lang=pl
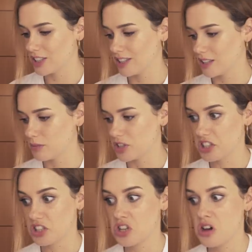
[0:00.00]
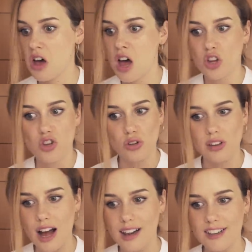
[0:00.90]
rzeczy i myślisz,
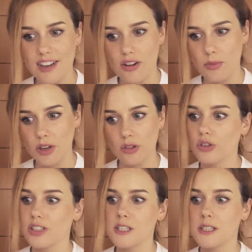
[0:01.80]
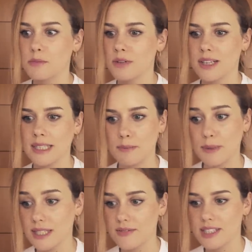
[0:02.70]
Totalnie robię to, jestem teraz
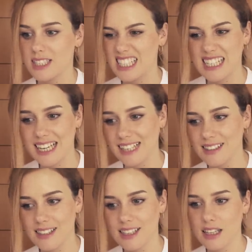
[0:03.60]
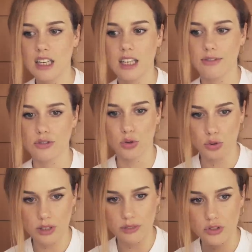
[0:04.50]
bezwzględny i
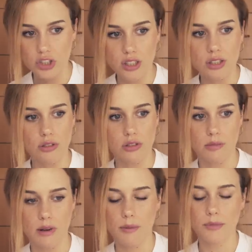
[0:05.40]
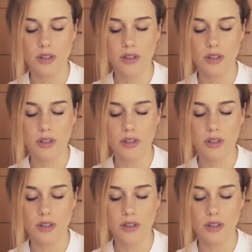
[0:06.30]
wyrzucę wszystko, co mam.